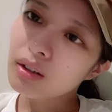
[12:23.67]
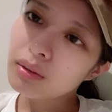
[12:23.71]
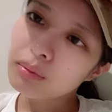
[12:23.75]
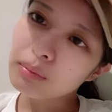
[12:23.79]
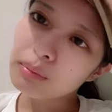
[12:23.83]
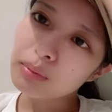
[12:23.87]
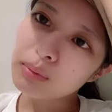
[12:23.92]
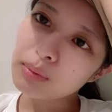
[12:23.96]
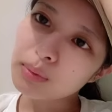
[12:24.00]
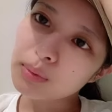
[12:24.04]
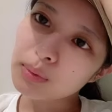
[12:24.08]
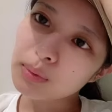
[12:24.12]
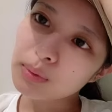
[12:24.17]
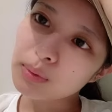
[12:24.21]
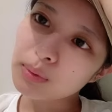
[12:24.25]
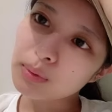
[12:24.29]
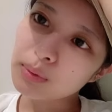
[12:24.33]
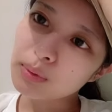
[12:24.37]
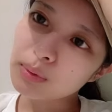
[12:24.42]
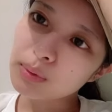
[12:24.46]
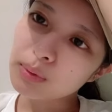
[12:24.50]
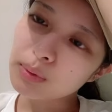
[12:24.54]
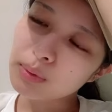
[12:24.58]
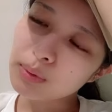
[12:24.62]

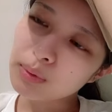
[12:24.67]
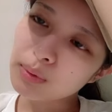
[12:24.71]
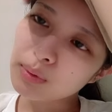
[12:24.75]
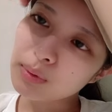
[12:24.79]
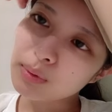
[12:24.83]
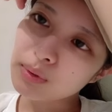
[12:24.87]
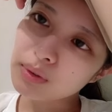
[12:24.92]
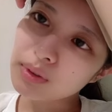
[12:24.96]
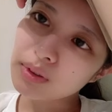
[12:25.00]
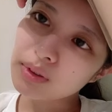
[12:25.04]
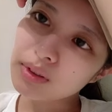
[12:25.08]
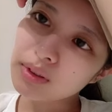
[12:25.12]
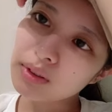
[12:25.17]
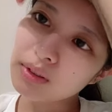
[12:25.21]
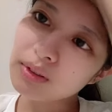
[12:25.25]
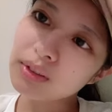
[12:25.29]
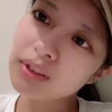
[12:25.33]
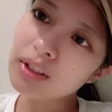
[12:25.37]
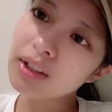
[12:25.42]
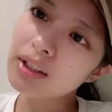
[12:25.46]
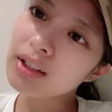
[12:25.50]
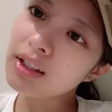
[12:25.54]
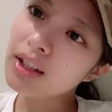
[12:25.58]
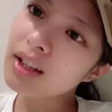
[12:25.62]
もうん
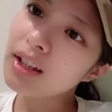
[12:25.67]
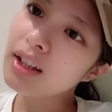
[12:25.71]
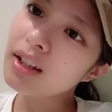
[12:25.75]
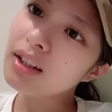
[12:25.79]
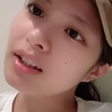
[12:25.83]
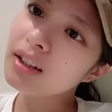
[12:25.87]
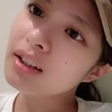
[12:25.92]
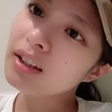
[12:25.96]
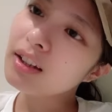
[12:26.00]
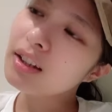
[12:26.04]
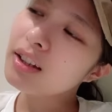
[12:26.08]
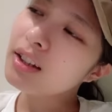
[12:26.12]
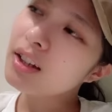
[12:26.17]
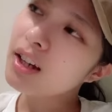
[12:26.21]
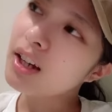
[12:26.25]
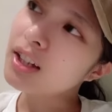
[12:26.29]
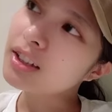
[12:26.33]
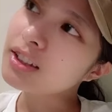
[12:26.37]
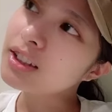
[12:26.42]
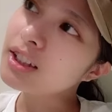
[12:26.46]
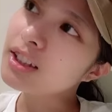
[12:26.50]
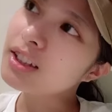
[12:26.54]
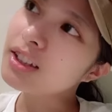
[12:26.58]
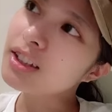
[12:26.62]
でね
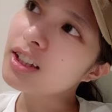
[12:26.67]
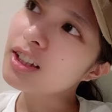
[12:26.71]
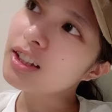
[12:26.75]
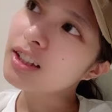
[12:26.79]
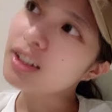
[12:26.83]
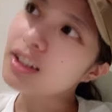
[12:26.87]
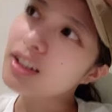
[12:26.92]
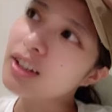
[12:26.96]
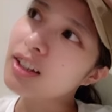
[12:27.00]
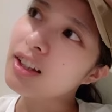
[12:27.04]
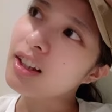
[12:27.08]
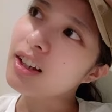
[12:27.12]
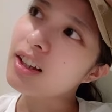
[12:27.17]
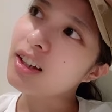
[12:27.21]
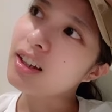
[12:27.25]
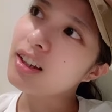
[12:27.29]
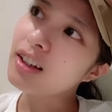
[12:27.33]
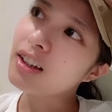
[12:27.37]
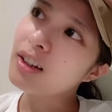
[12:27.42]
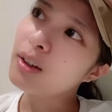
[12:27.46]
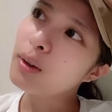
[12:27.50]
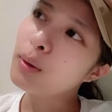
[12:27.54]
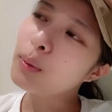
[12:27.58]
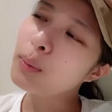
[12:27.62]
焦ってんねんな
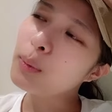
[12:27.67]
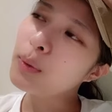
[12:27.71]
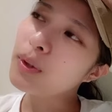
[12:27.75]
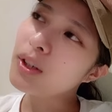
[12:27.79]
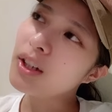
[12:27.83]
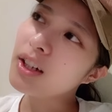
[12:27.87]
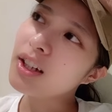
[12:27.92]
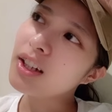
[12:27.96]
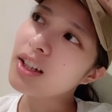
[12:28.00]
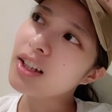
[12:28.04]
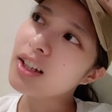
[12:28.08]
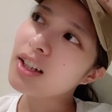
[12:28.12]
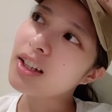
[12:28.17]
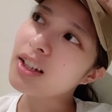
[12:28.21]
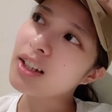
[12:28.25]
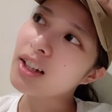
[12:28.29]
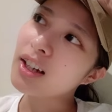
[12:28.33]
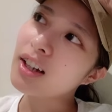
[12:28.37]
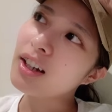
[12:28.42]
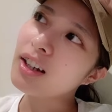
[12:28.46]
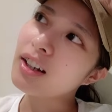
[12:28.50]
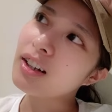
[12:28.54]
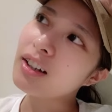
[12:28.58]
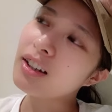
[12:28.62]
覚えられへん
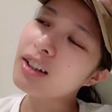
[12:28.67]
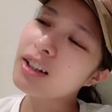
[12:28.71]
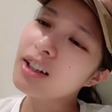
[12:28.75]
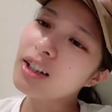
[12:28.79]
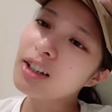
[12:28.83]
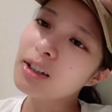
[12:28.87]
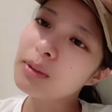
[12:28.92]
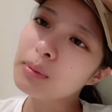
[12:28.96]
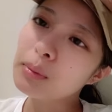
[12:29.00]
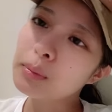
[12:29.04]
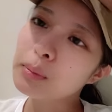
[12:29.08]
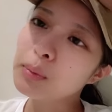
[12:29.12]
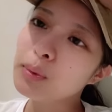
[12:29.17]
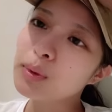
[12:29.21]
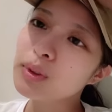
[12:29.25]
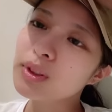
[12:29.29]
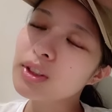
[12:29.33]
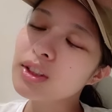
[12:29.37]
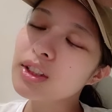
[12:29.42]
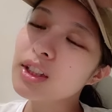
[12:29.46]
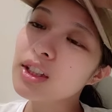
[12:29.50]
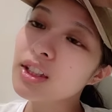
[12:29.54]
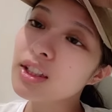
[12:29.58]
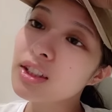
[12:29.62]
やんでももう
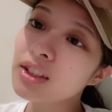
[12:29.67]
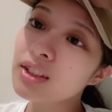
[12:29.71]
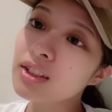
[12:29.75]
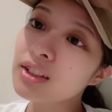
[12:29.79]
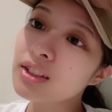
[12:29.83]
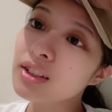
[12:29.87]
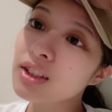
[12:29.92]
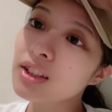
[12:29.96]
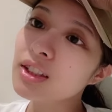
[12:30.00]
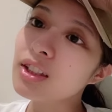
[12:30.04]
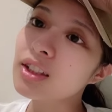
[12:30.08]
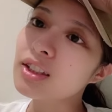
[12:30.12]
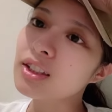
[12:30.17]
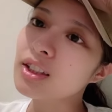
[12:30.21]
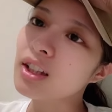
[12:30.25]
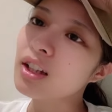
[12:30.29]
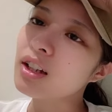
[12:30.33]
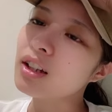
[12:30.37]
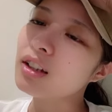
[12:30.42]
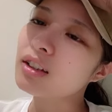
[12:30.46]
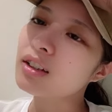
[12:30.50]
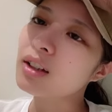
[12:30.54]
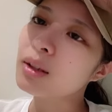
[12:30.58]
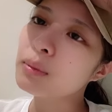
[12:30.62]
疲れてて
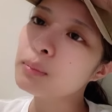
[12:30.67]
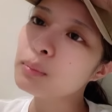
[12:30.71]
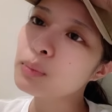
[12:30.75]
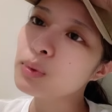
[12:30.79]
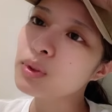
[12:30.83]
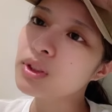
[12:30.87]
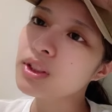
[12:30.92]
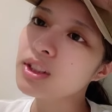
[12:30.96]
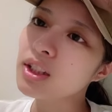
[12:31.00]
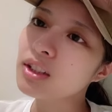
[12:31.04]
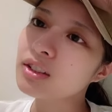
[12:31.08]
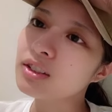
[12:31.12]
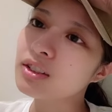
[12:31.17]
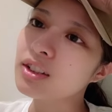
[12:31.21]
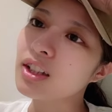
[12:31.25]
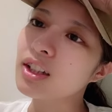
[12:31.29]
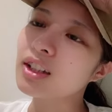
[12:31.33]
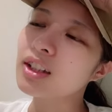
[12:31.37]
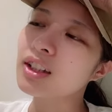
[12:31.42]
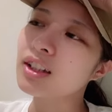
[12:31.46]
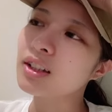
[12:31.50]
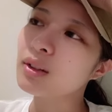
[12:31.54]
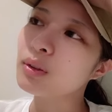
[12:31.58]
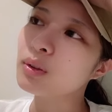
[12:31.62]
さ何もしたくない
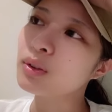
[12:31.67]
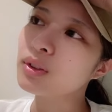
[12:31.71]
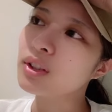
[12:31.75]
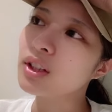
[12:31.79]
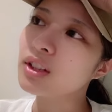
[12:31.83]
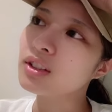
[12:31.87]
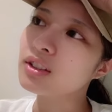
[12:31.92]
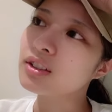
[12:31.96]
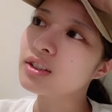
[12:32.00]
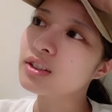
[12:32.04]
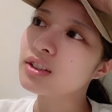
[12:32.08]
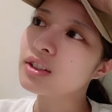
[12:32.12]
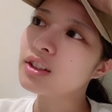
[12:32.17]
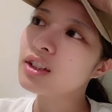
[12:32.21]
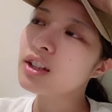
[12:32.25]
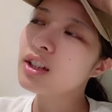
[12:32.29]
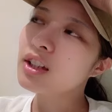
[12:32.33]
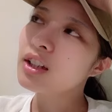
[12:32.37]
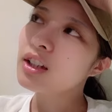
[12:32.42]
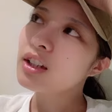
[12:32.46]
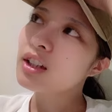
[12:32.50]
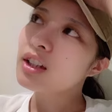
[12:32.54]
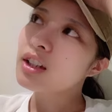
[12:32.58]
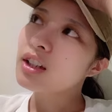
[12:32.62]
ねんなホテル
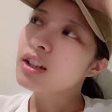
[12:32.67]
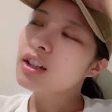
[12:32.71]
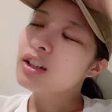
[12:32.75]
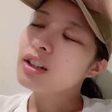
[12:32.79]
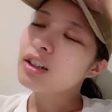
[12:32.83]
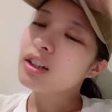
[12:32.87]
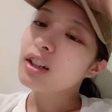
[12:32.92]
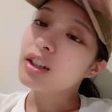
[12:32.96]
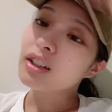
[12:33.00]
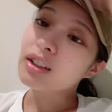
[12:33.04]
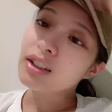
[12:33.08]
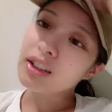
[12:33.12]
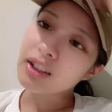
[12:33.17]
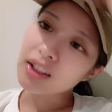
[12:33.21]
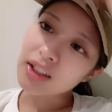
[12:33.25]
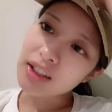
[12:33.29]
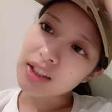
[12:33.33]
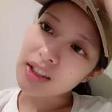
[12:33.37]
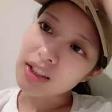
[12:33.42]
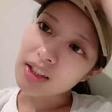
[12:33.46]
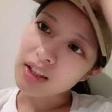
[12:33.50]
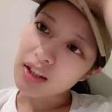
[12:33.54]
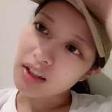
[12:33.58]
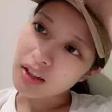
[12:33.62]
帰ってき
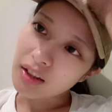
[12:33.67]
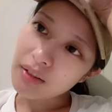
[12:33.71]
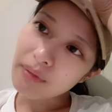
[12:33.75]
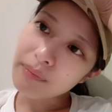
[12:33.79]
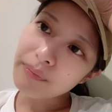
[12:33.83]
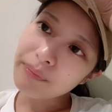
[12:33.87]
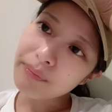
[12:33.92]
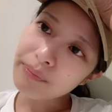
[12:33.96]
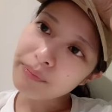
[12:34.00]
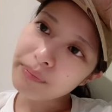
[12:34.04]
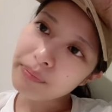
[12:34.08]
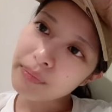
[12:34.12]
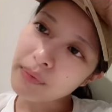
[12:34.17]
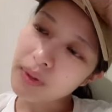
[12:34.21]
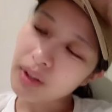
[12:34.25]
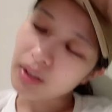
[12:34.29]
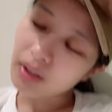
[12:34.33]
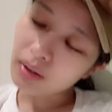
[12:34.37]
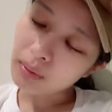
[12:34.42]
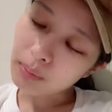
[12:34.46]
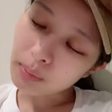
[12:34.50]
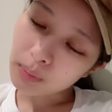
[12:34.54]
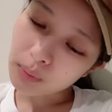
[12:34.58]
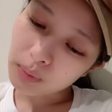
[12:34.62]
てななん
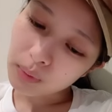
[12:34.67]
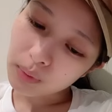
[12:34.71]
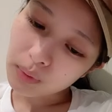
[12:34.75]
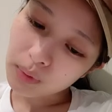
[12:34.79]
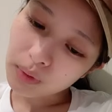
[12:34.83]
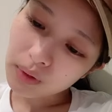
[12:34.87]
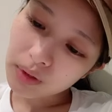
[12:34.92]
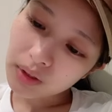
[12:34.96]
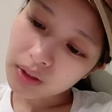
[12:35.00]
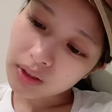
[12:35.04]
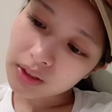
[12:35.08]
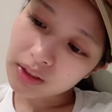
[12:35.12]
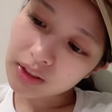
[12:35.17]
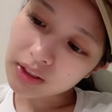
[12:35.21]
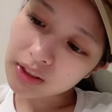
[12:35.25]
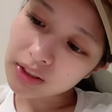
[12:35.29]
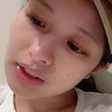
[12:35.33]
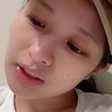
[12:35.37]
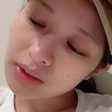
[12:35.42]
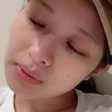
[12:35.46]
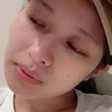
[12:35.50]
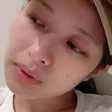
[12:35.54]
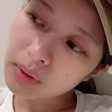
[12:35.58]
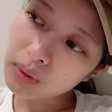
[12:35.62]
かもう1
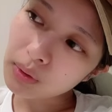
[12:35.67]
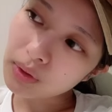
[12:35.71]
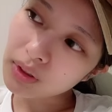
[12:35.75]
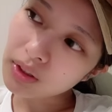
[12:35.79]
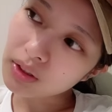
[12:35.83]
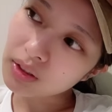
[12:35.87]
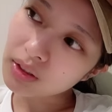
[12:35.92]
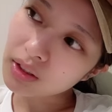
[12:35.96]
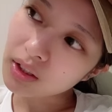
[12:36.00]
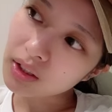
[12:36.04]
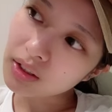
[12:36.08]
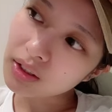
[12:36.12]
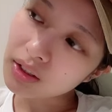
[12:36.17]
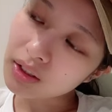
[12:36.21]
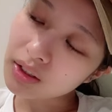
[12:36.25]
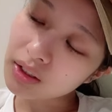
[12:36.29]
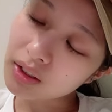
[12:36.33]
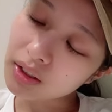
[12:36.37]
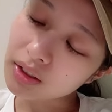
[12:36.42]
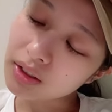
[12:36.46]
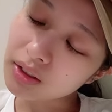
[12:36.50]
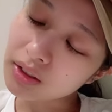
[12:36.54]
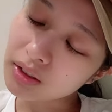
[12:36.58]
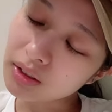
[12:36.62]
日目ホテル帰ってきて
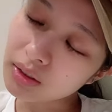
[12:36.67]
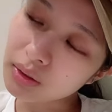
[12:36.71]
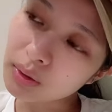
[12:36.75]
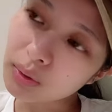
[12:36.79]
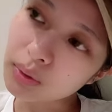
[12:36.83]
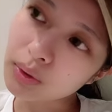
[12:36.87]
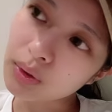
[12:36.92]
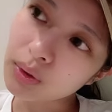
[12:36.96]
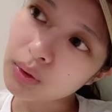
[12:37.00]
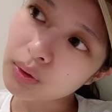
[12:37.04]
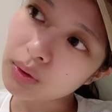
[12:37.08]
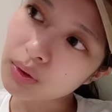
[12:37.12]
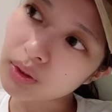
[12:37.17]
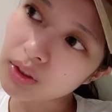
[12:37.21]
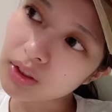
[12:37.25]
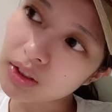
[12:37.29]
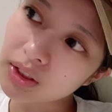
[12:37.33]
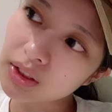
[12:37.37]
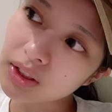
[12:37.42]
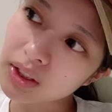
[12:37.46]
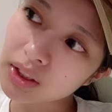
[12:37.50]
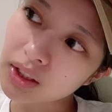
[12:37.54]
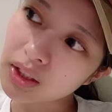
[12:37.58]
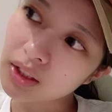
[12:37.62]
からずっと振り起こし
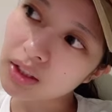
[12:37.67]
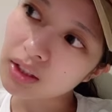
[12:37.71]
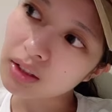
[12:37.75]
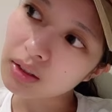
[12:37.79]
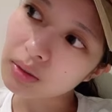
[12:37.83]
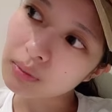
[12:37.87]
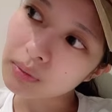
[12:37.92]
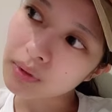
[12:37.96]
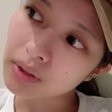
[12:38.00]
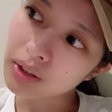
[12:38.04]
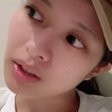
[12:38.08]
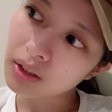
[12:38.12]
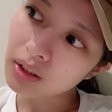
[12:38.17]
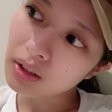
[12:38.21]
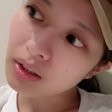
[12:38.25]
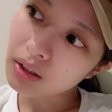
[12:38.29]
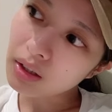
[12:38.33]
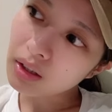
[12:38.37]
してて寝るまで